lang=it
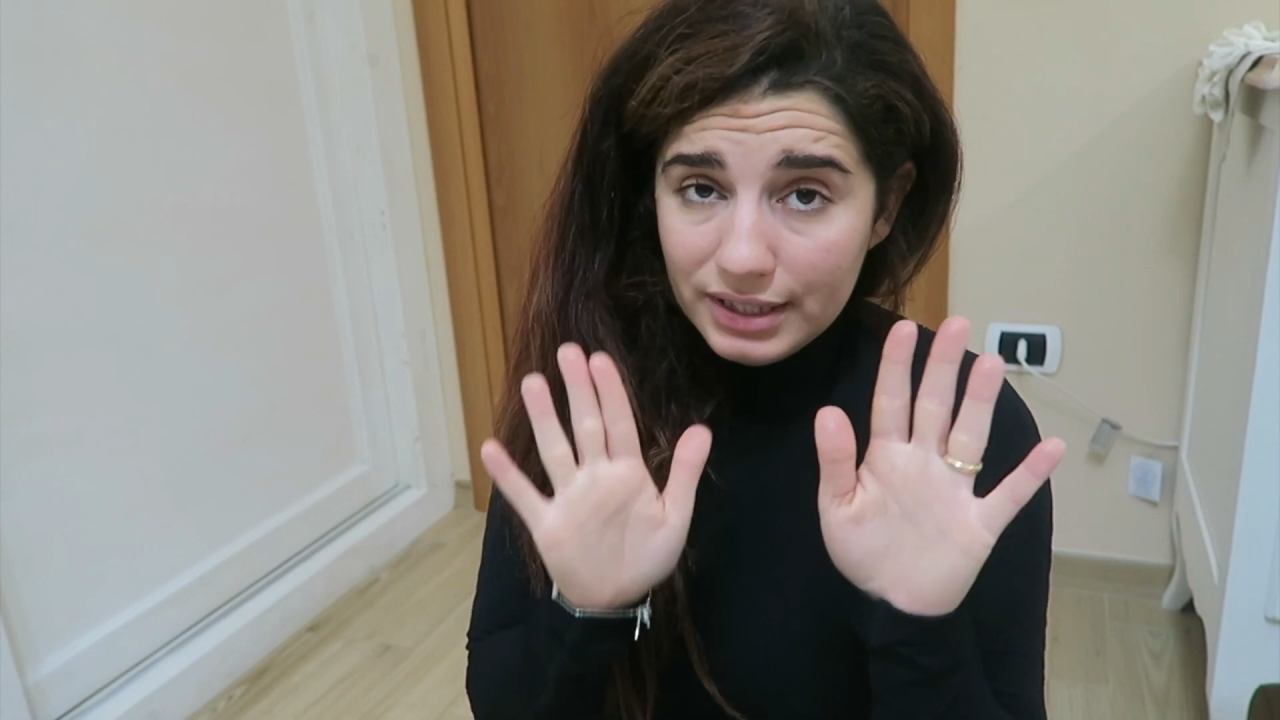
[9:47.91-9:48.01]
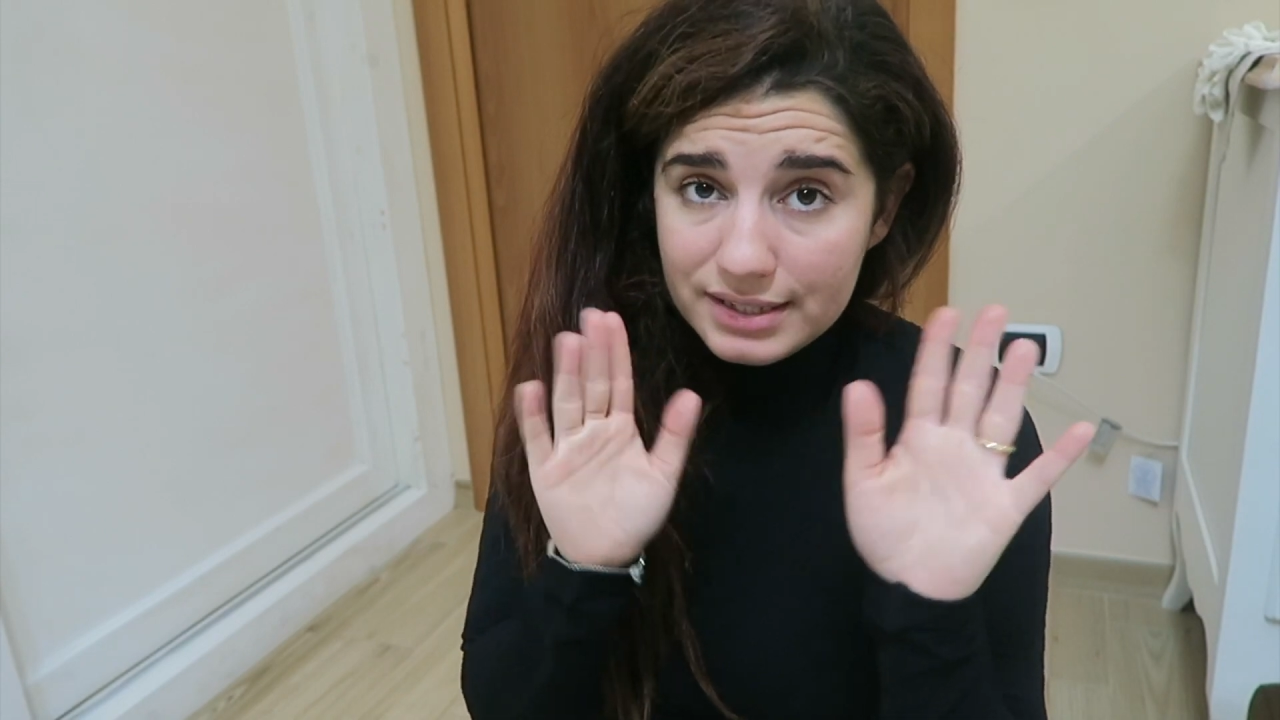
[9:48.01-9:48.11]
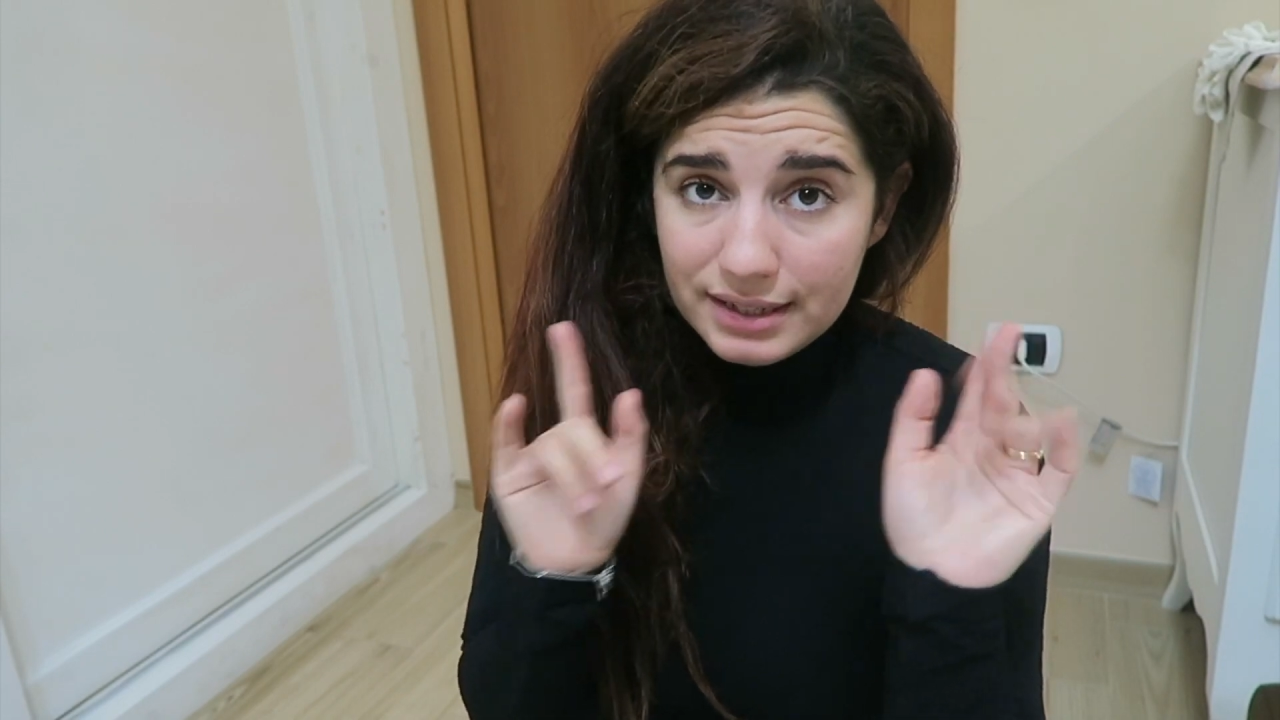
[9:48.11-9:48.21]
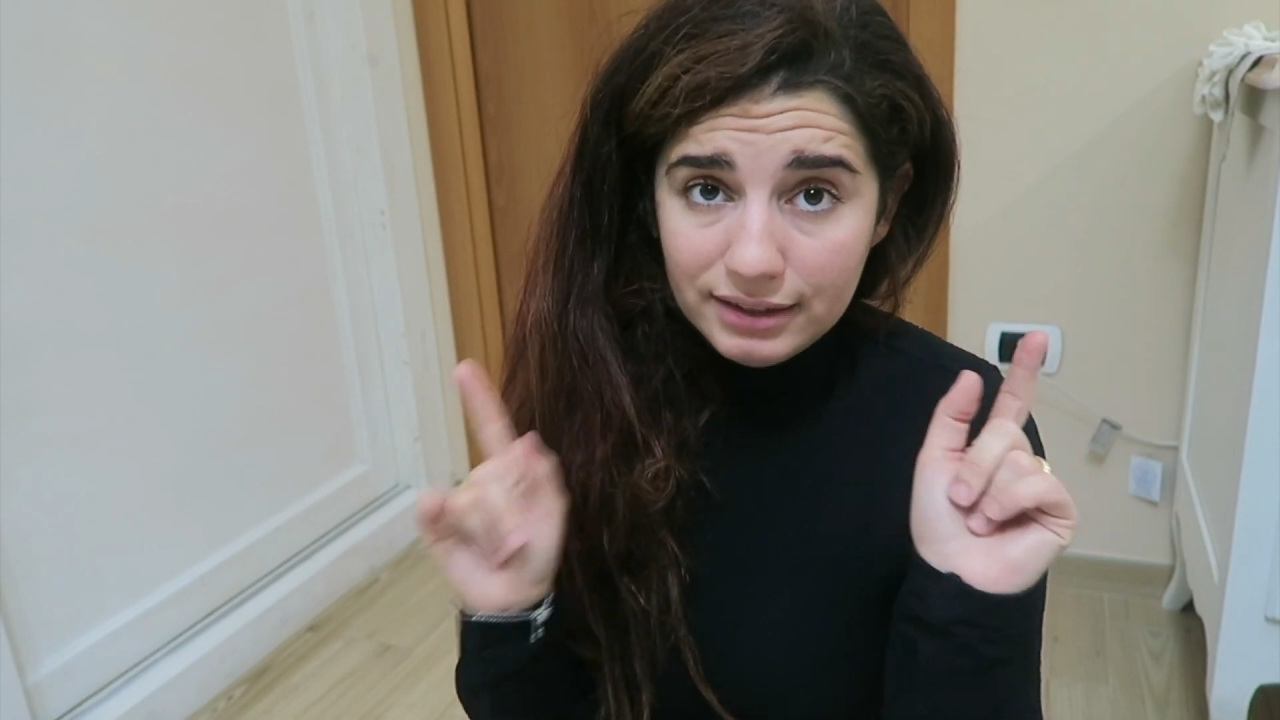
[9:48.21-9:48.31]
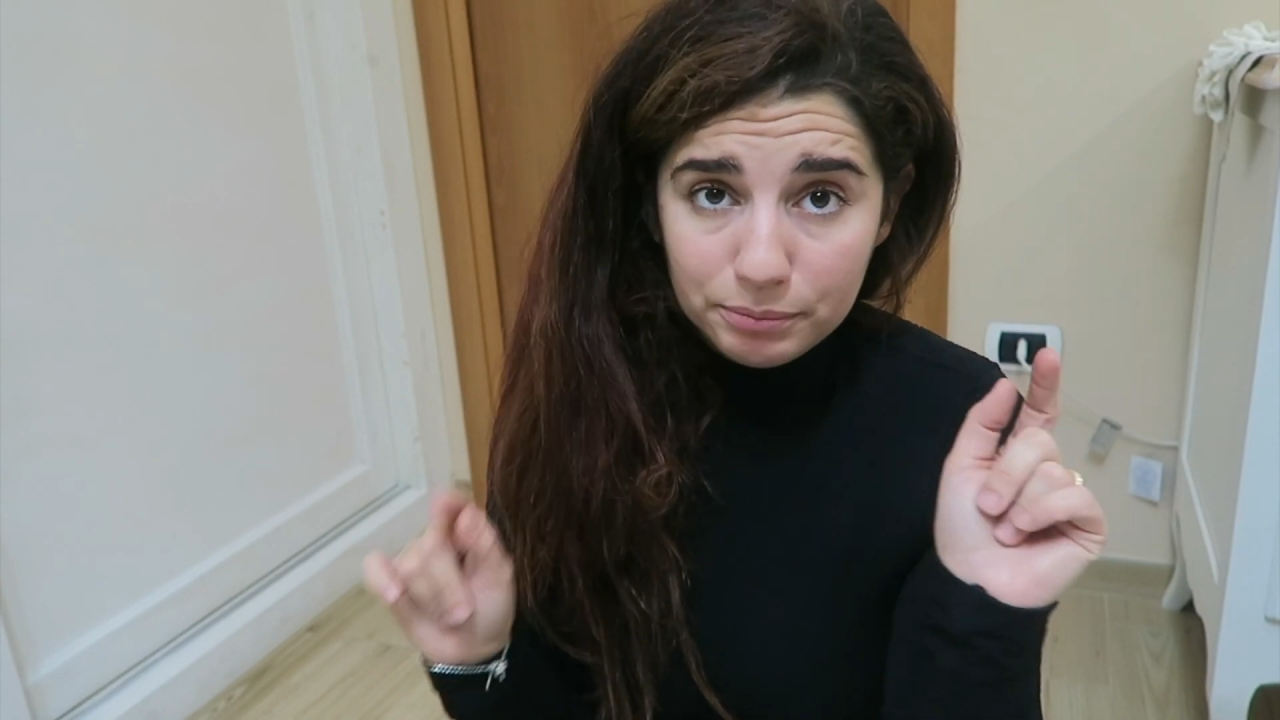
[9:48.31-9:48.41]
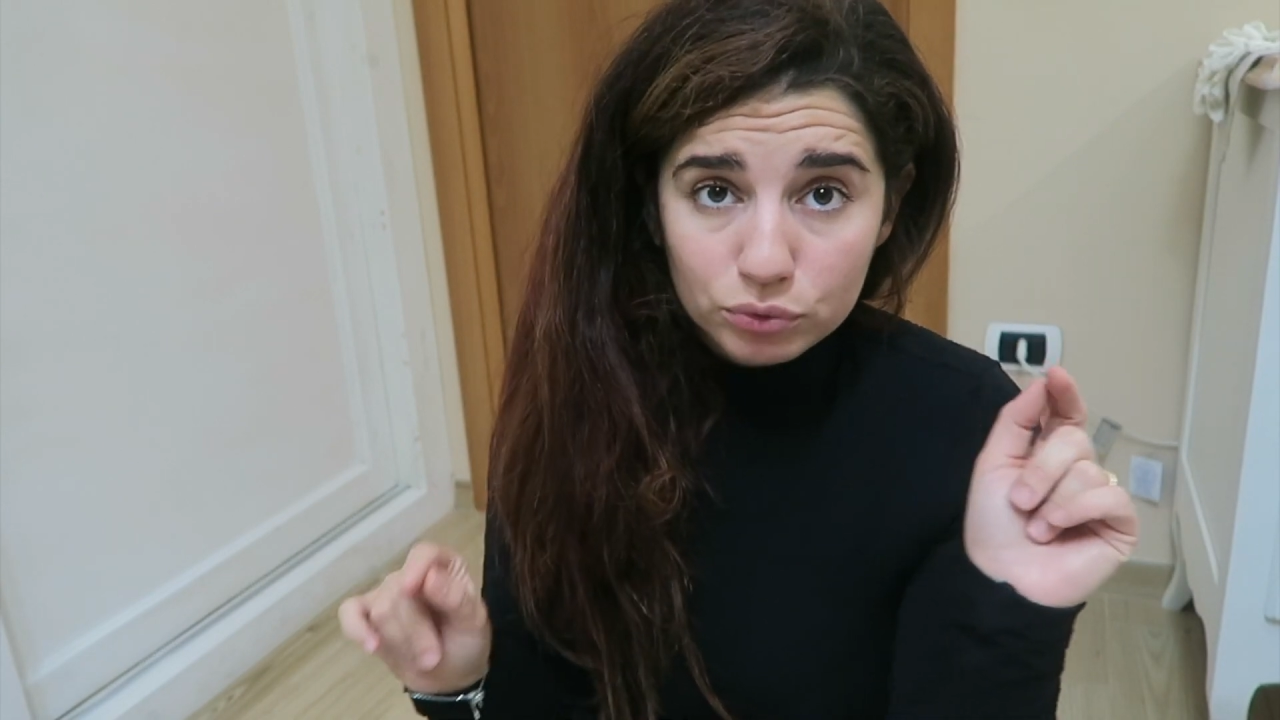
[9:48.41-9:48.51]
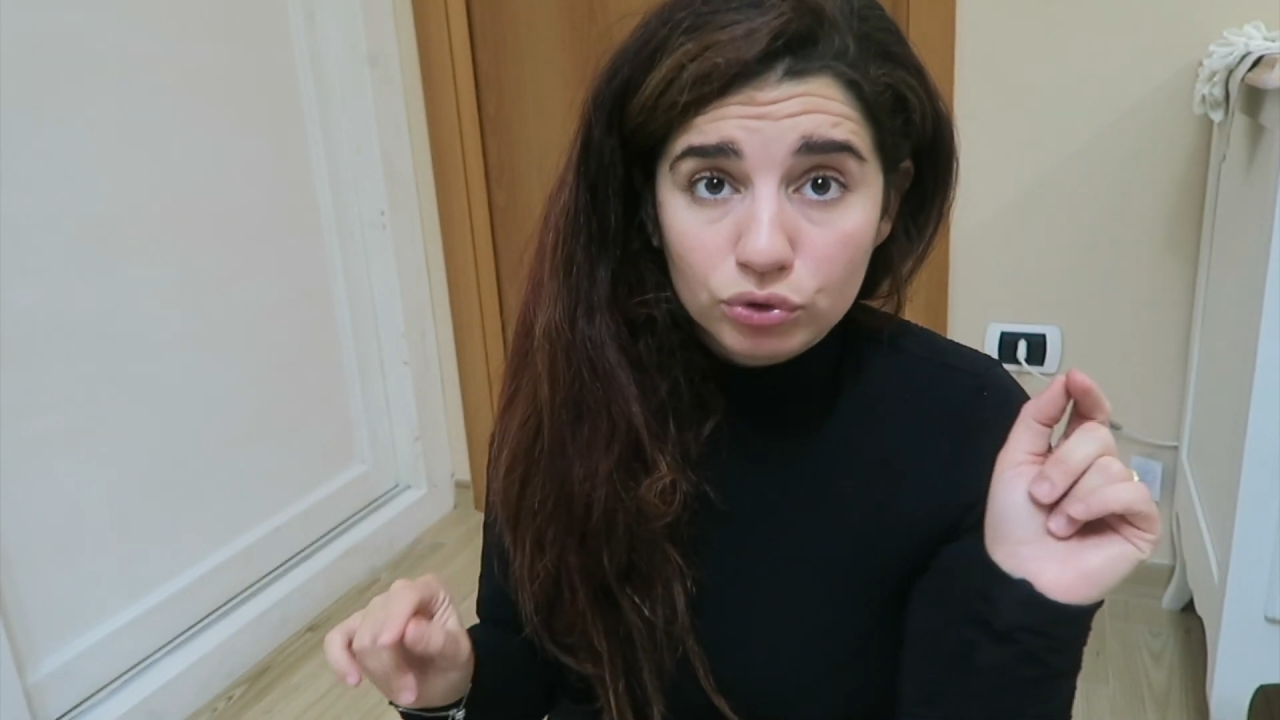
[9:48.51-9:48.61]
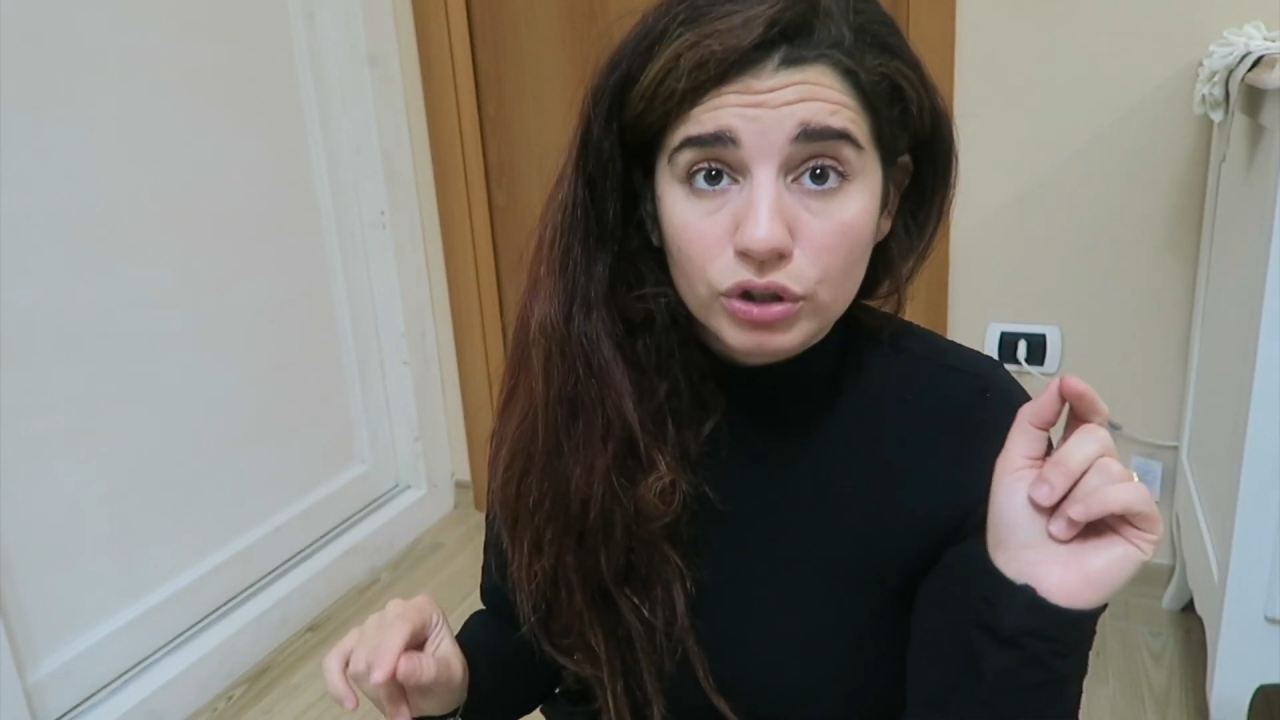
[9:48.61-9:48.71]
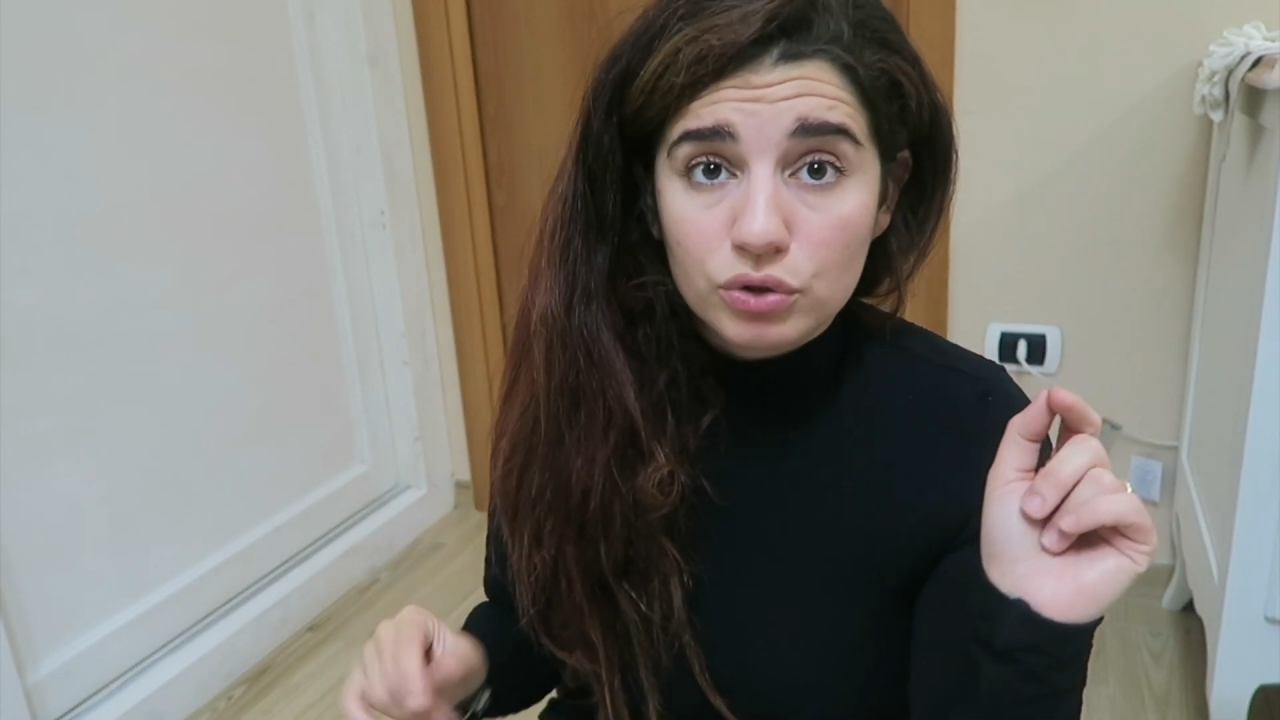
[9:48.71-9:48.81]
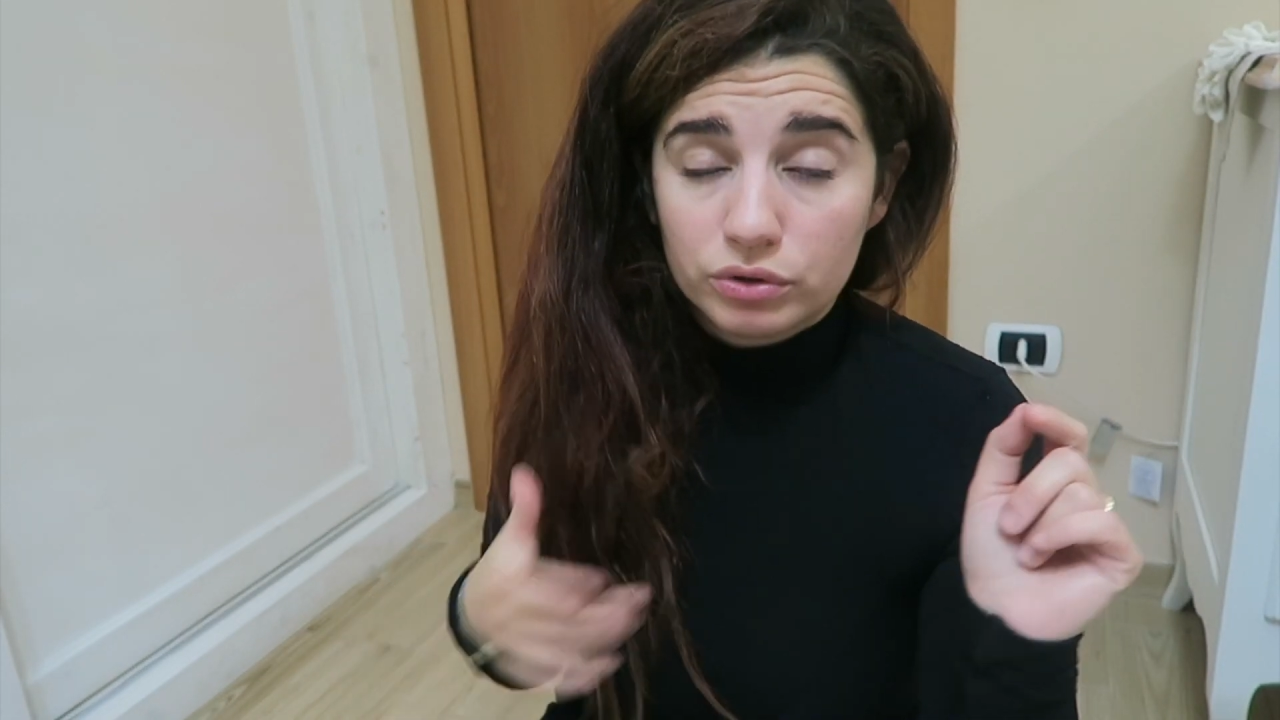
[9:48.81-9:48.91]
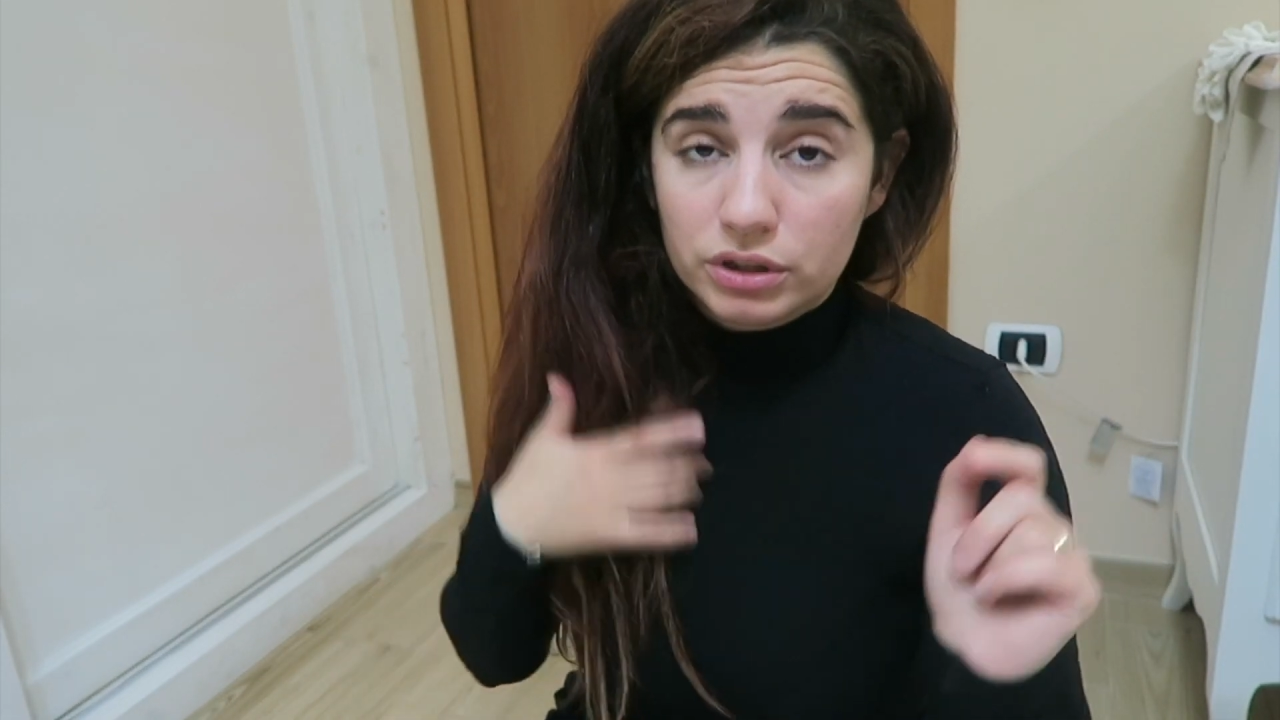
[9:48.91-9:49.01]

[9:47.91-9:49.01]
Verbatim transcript: dei set appunto che sono